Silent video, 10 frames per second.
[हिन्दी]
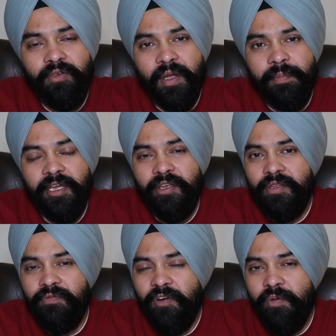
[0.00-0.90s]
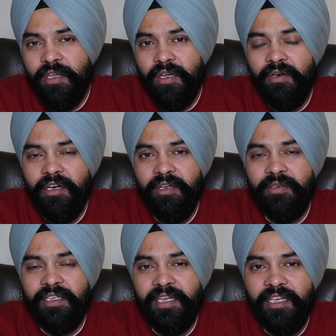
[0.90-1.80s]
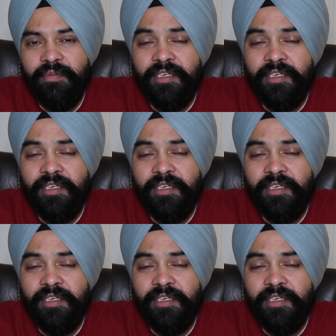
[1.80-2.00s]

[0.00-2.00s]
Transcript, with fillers: तो एप्लीकेशन फॉर्म के अकॉर्डिंग होता है कि हम